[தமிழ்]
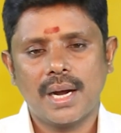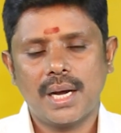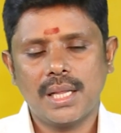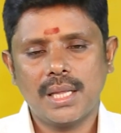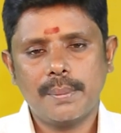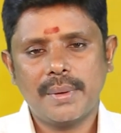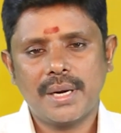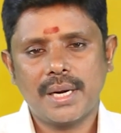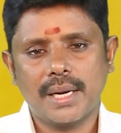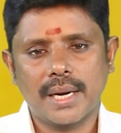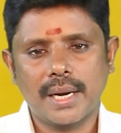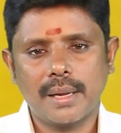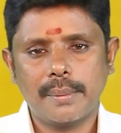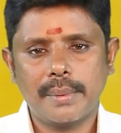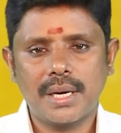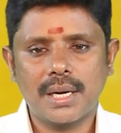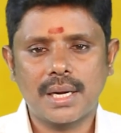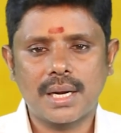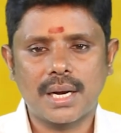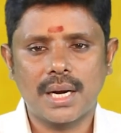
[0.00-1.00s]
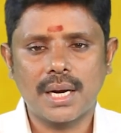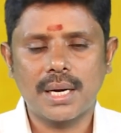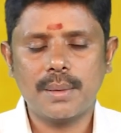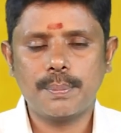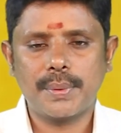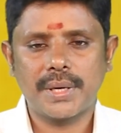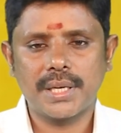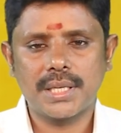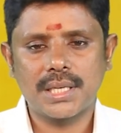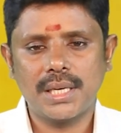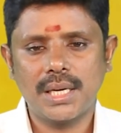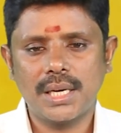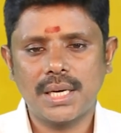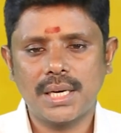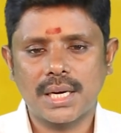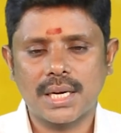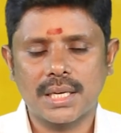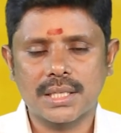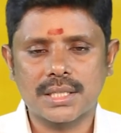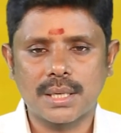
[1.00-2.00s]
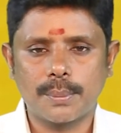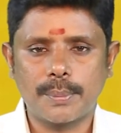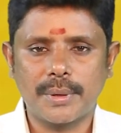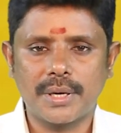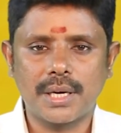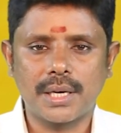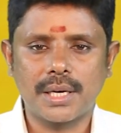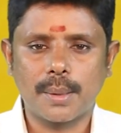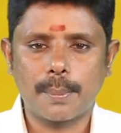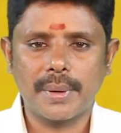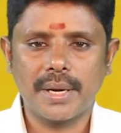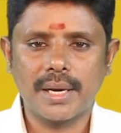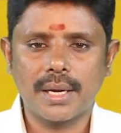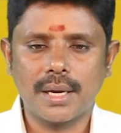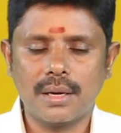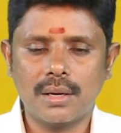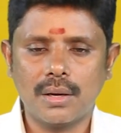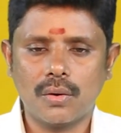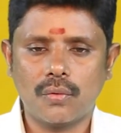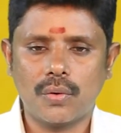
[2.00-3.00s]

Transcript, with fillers: அதே மாதிரி நிறைய பேர் கடன் பிரச்சனையில் கஷ்டப்பட்டுட்டு இருப்பீங்க